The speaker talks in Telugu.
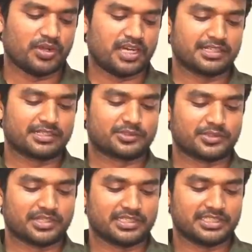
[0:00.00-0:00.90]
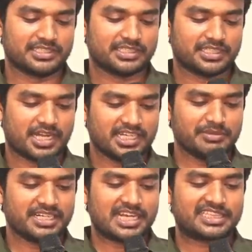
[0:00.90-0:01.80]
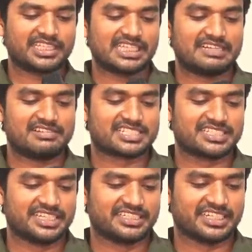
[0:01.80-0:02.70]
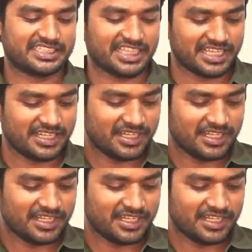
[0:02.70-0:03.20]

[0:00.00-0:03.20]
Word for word: అన్నాడు చూడండి అంటే మనకు అర్థం కావాల్సింది ఏంటంటే